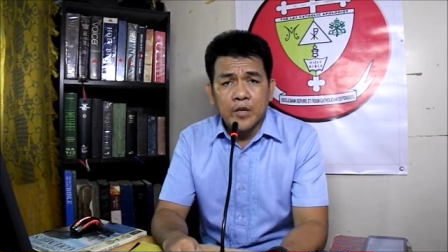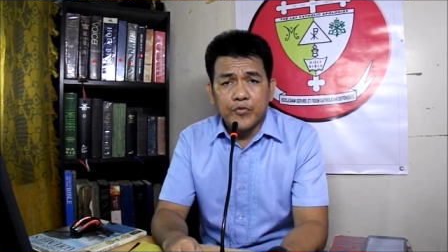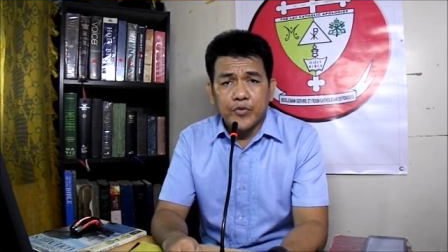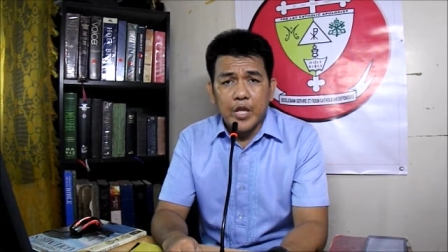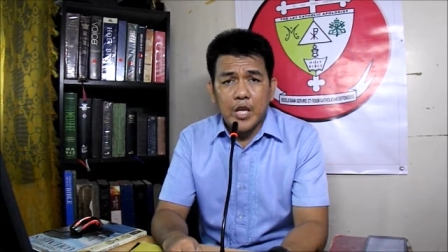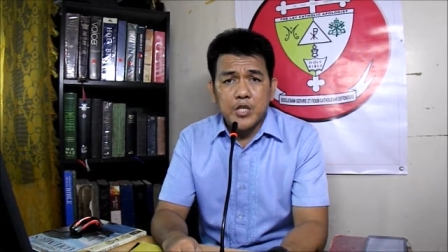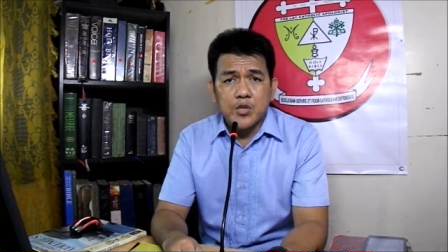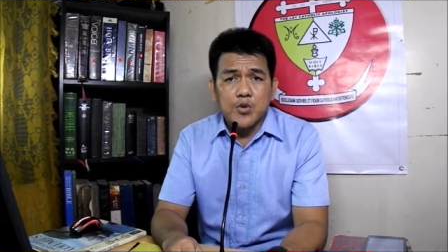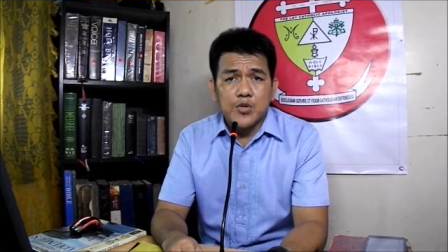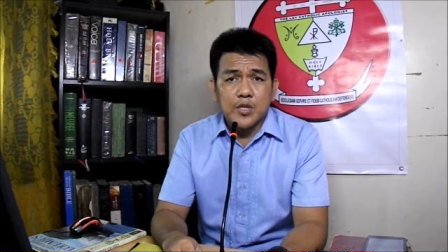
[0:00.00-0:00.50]

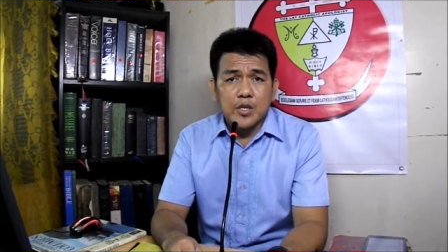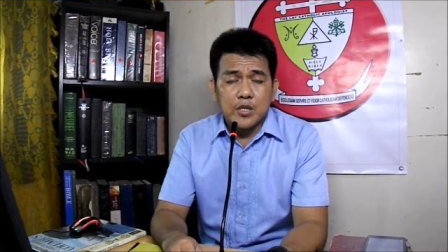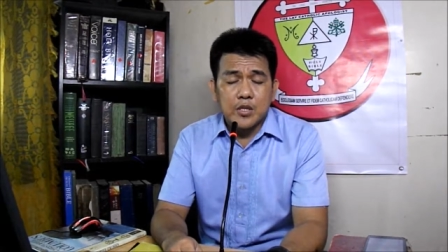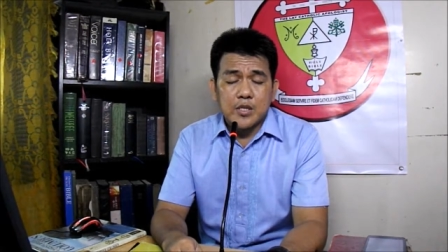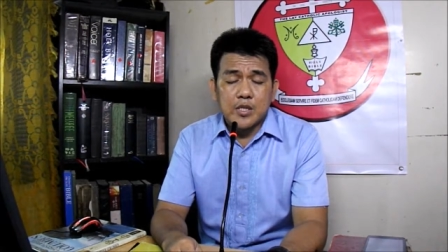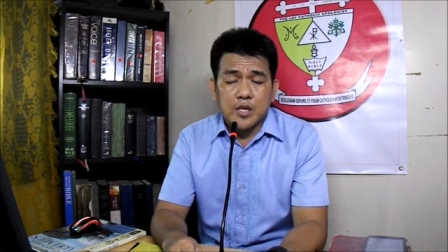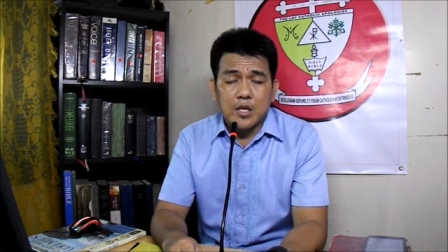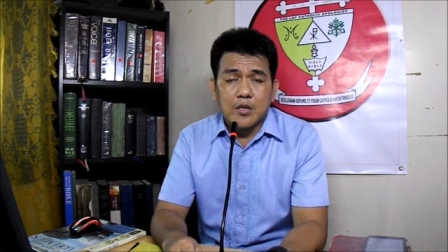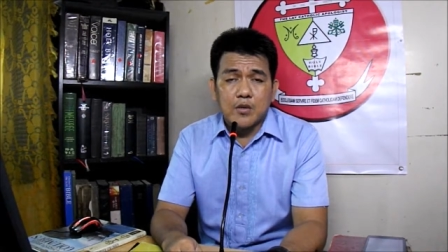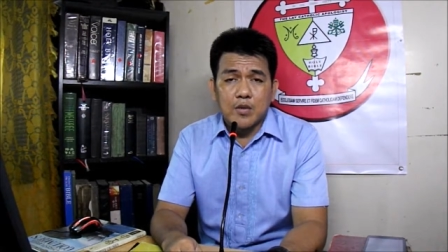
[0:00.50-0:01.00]
Nelson San
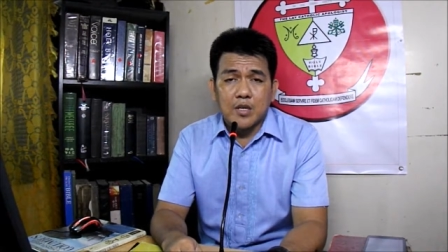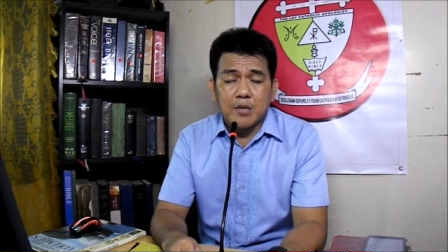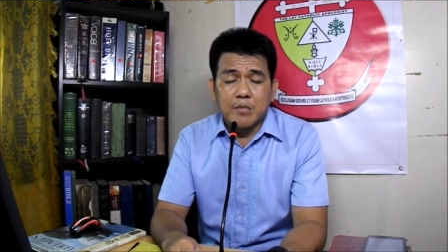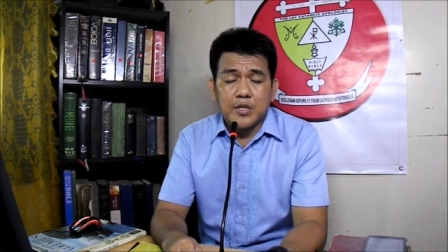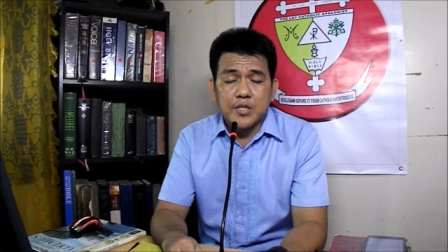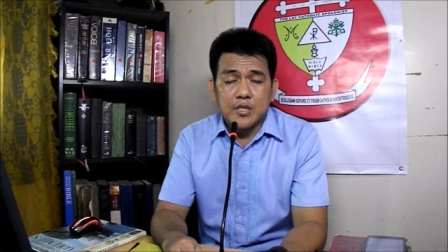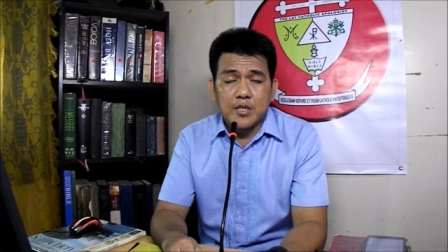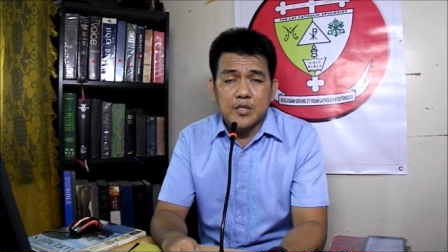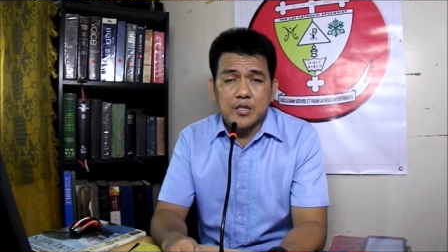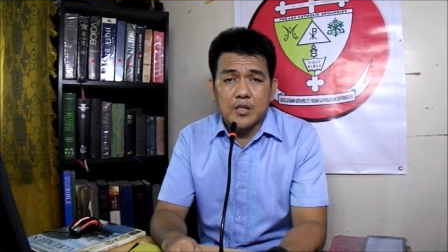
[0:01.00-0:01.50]
Seno
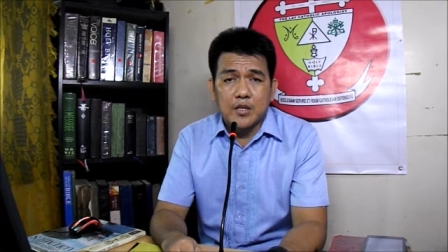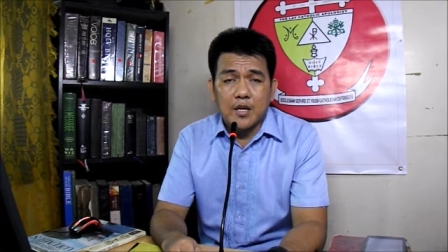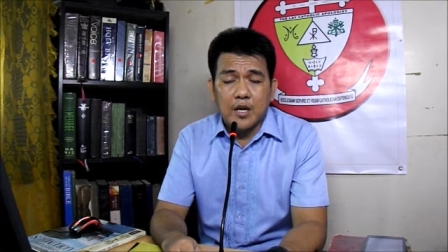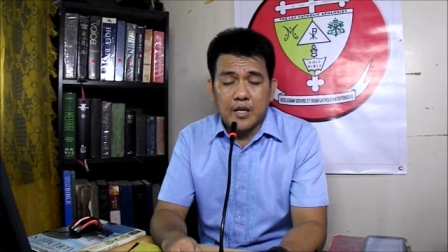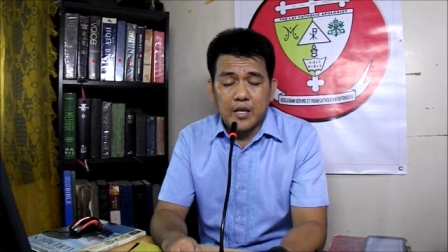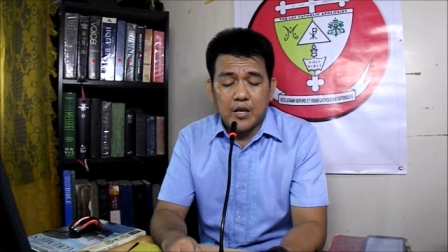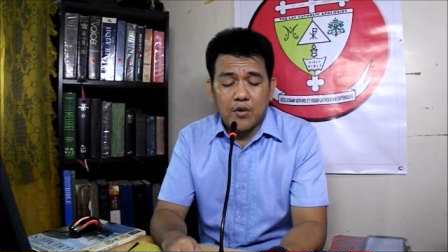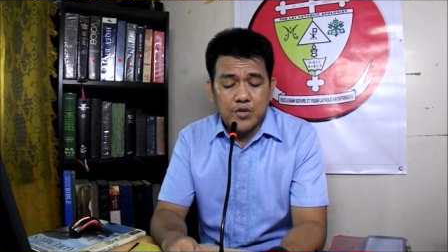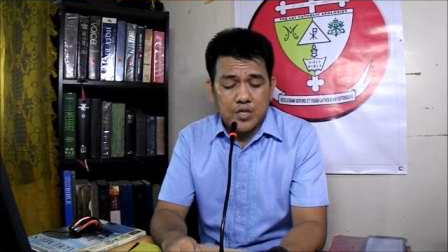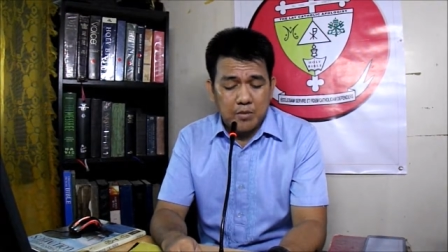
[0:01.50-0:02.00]
Kabasisi
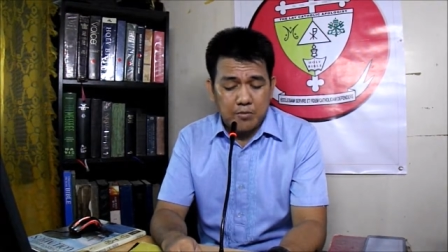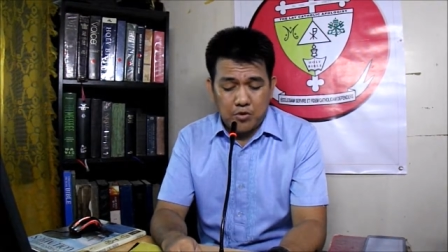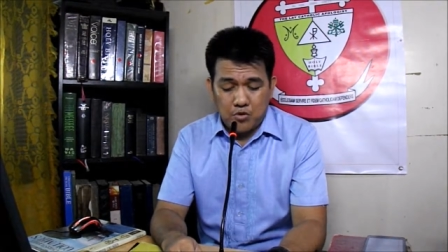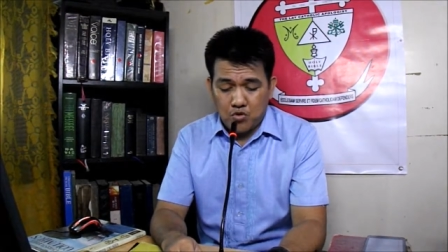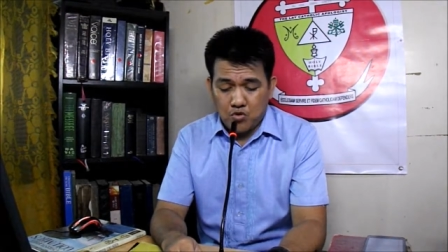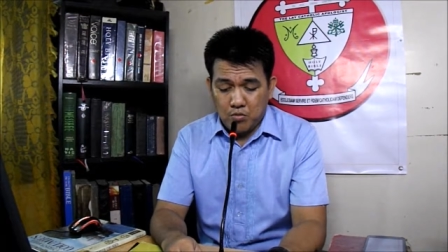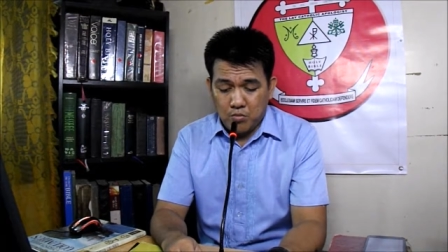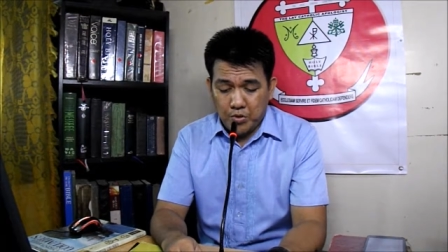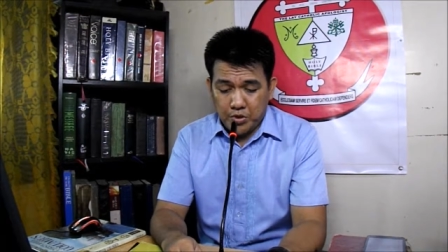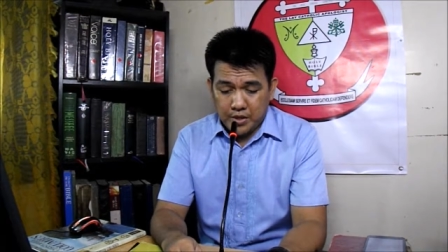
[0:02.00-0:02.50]
aniyo sa
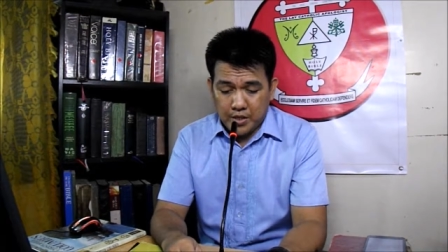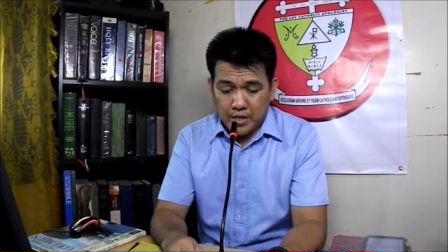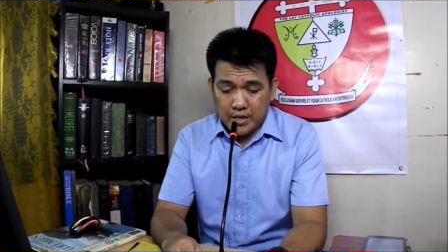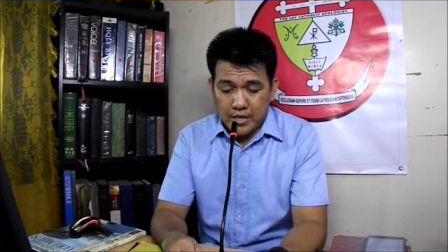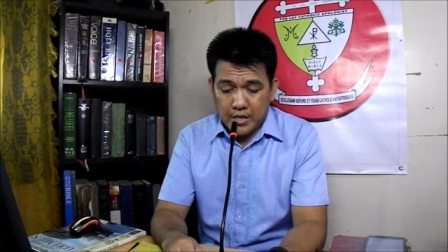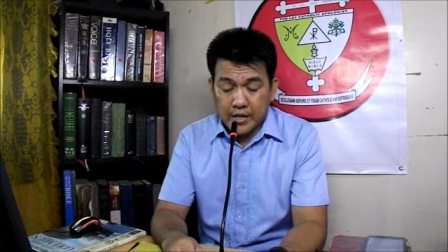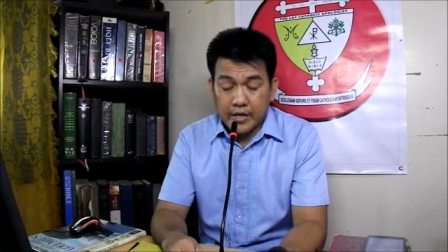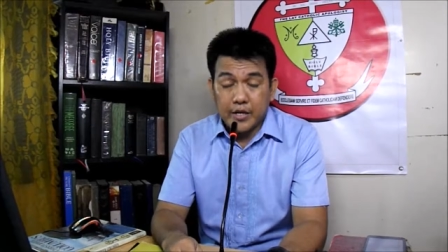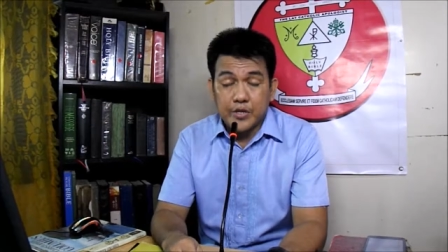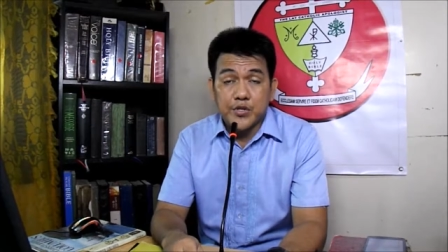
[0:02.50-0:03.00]
binyong ubos nga
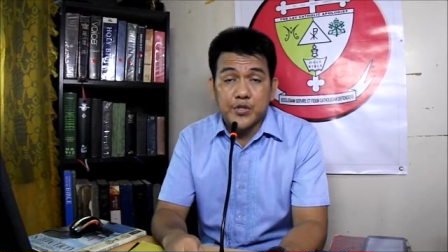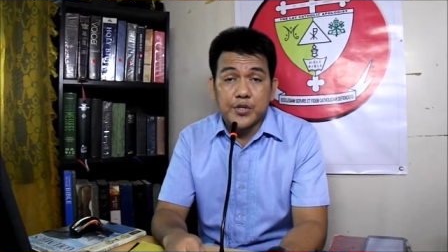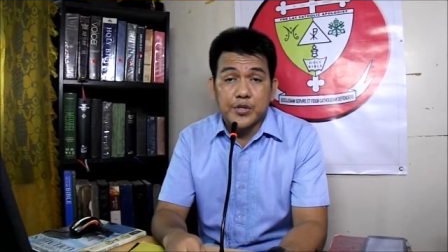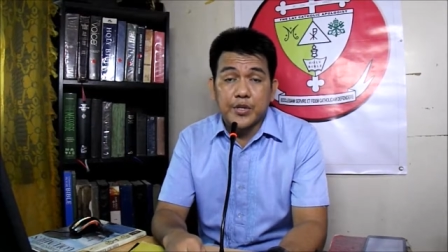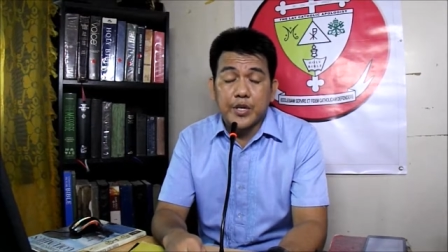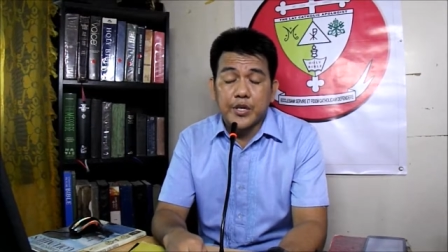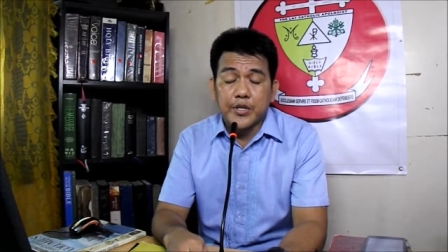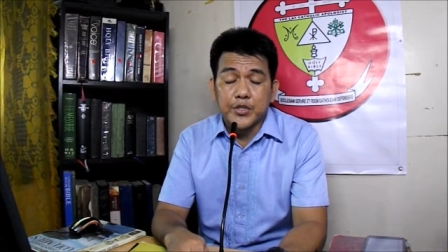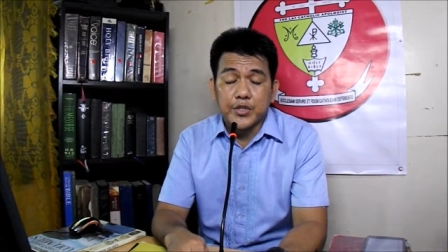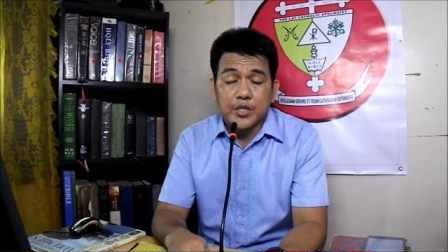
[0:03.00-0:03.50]
lagad Sir
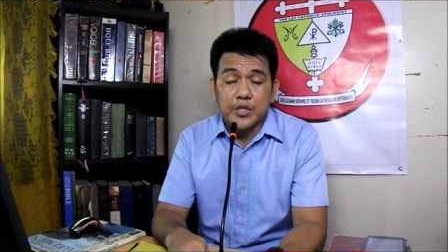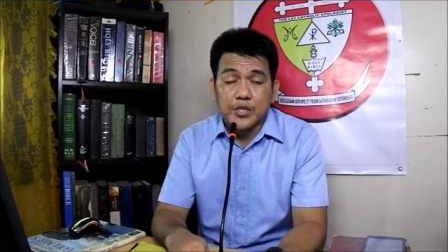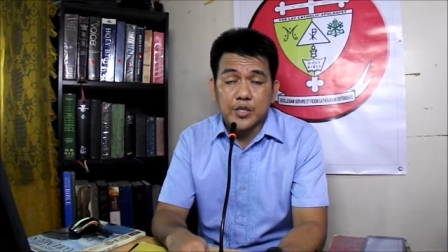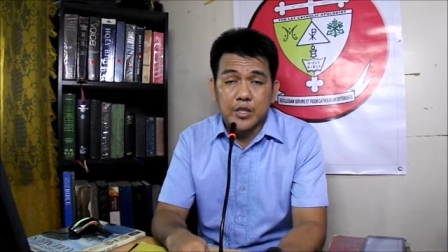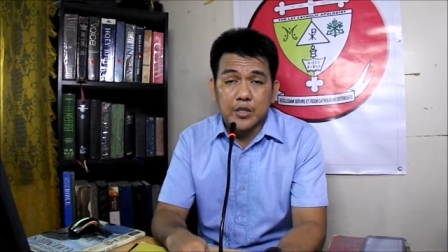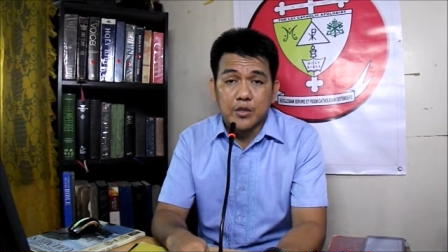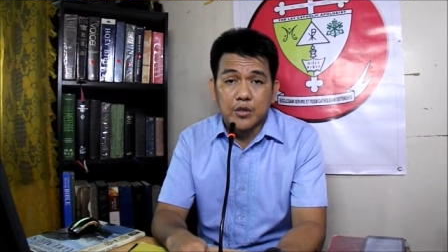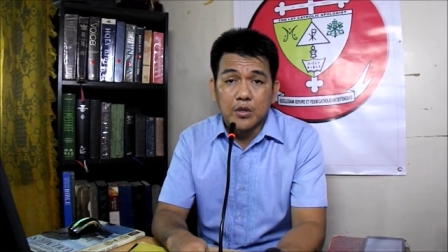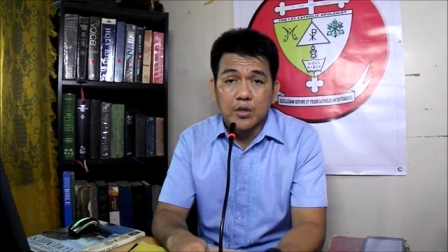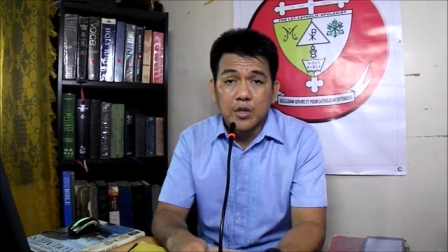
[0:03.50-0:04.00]
RJ
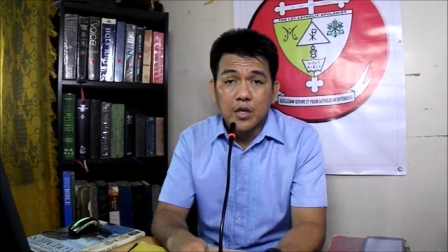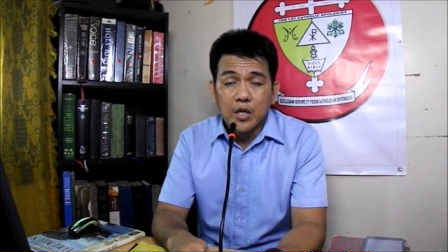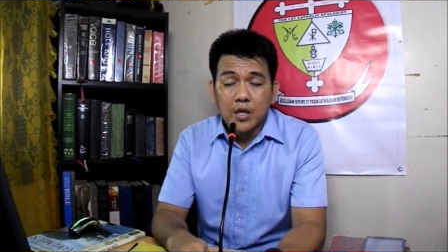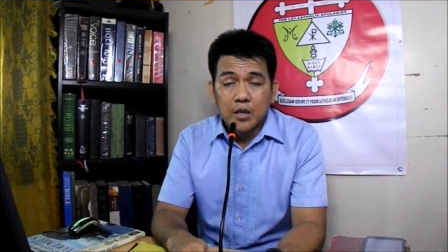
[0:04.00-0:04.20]
Seno